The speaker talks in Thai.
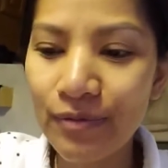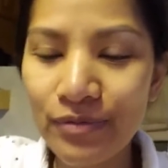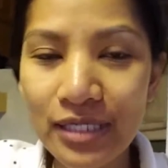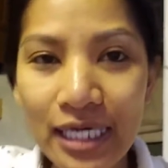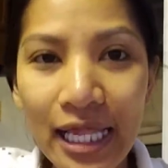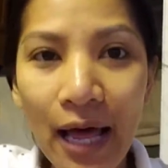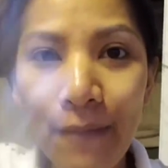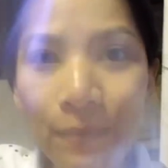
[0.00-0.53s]
เจ
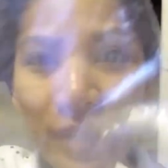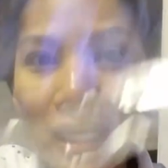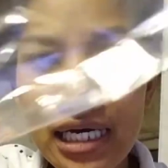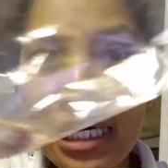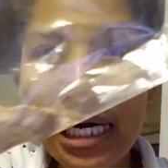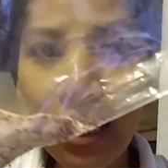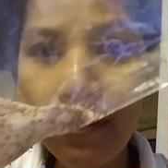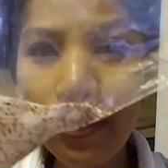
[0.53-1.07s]
ทานพริกเก
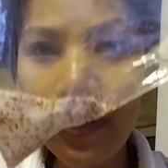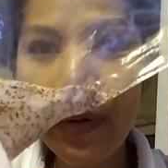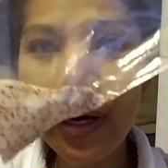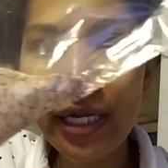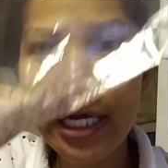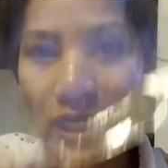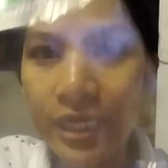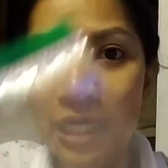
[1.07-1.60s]
ลือมาด้วย
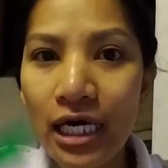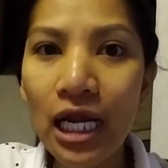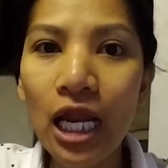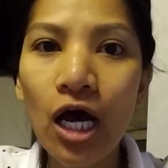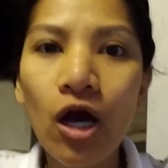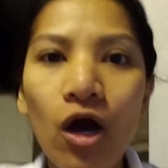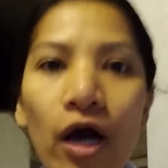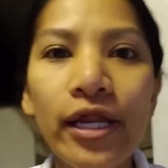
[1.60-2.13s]
นิดนึง
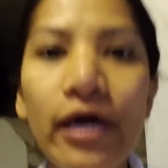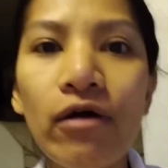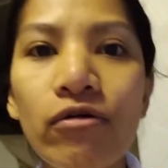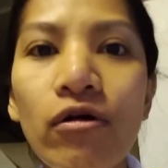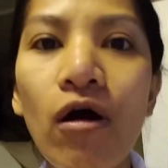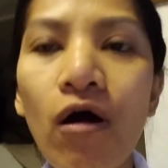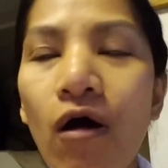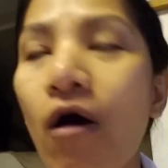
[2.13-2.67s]
แล้วก็เดี๋ยว
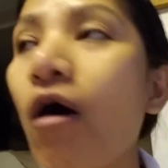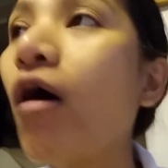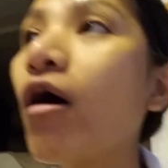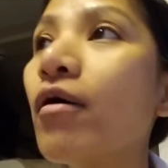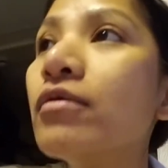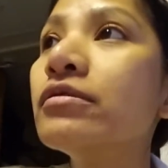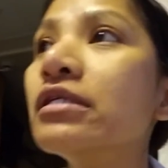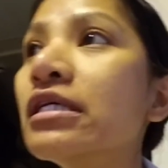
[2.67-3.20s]
รอ
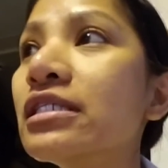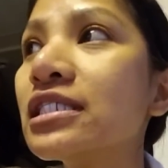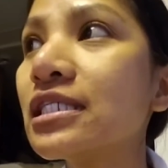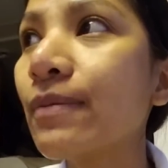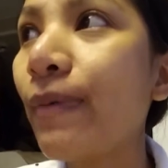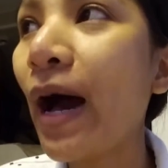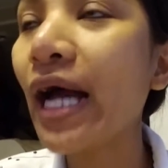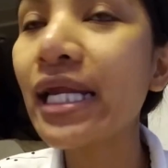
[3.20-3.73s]
สั
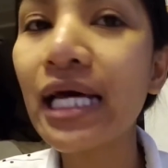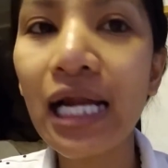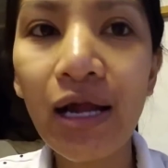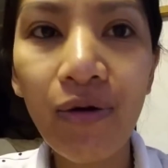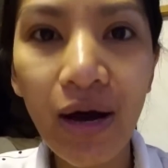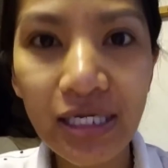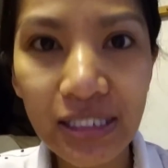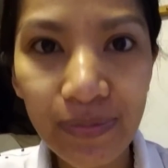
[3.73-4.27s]
กพักหนึ่งเรา
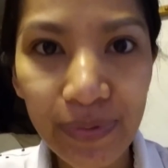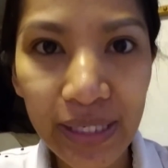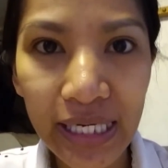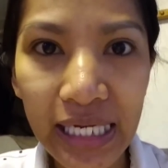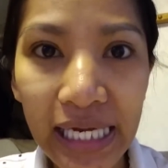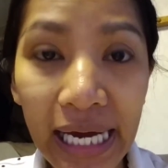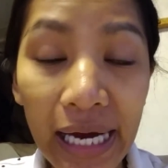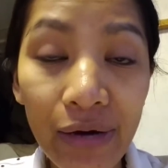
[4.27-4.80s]
อาจจะไปกิ
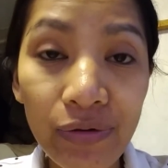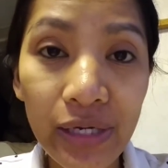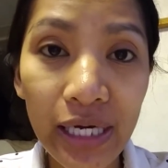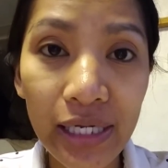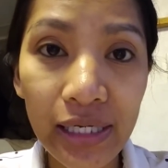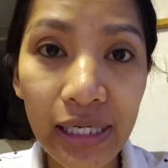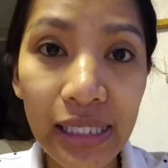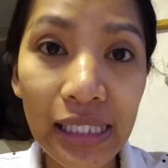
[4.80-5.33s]
นข้าวเย็น
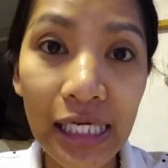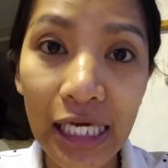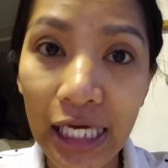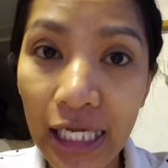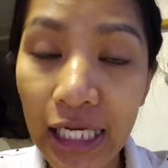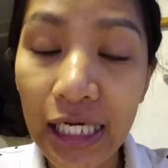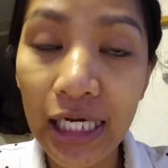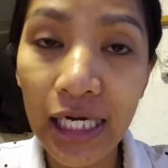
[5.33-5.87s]
อีกที่
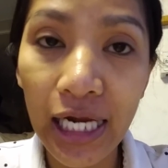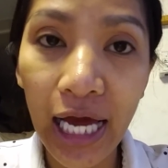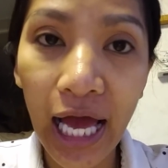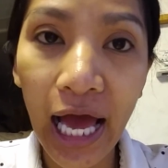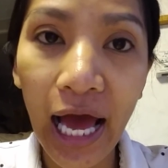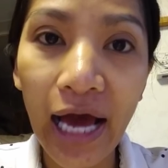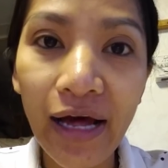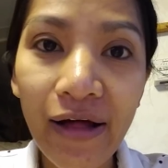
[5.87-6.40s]
หนึ่งนะ
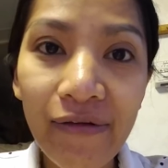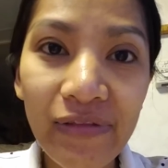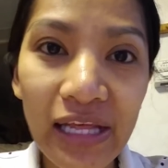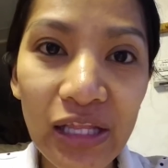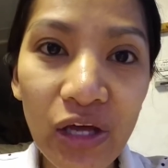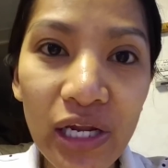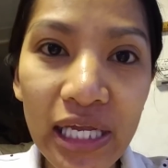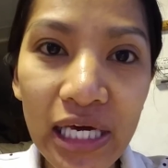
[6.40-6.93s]
คะแต่
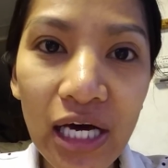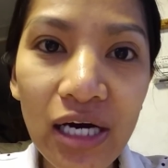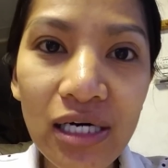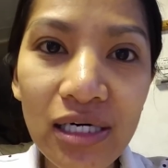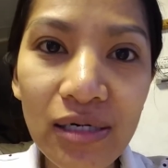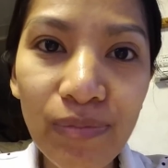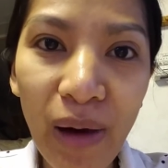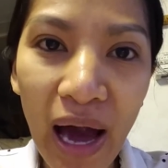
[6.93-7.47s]
ตอนนี้ก็
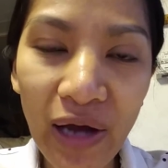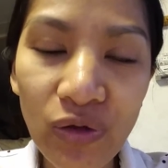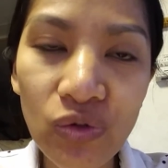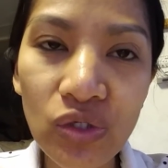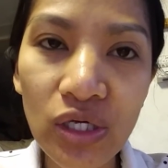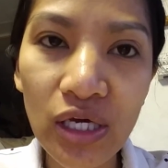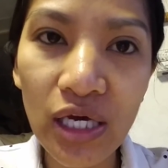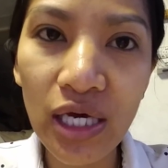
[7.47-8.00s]
คือพักอยู่
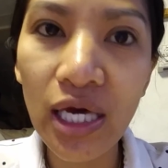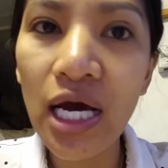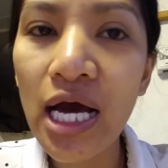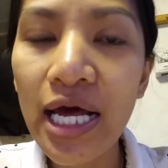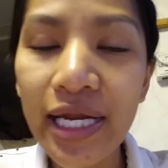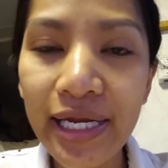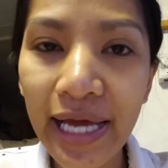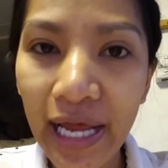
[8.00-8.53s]
ที่
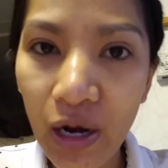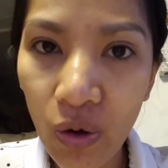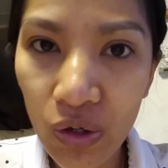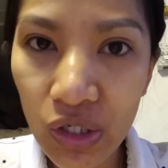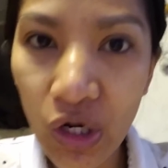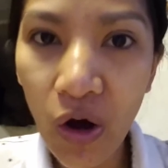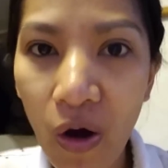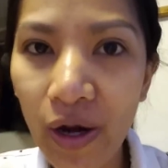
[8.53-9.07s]
ในรถ
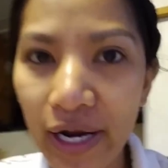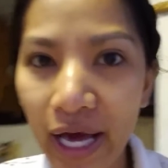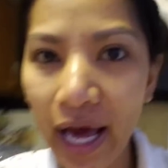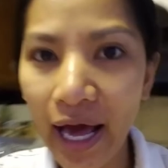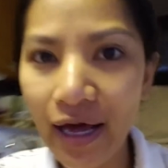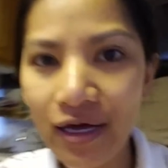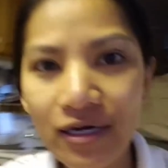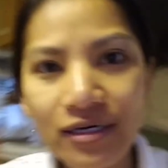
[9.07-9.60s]
ก่อนนะ
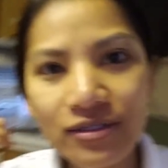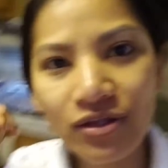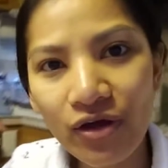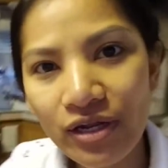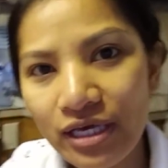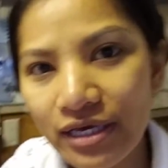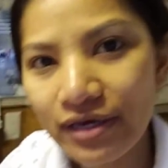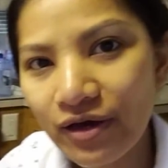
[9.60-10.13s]
คะตอน
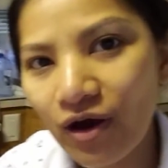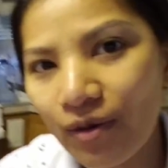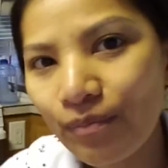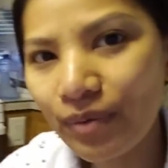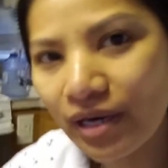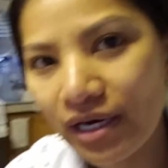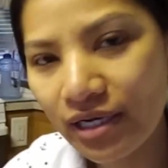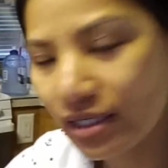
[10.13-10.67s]
นี้ก็
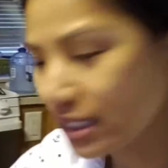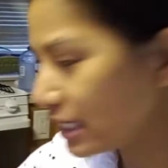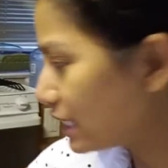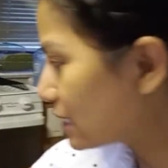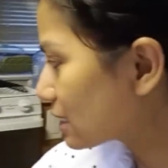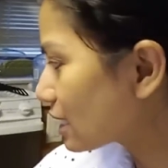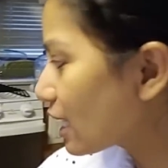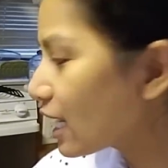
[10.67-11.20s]
เปิดฮี
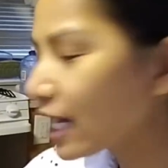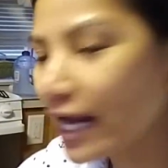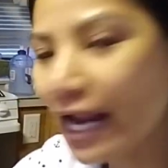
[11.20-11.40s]
เตอร์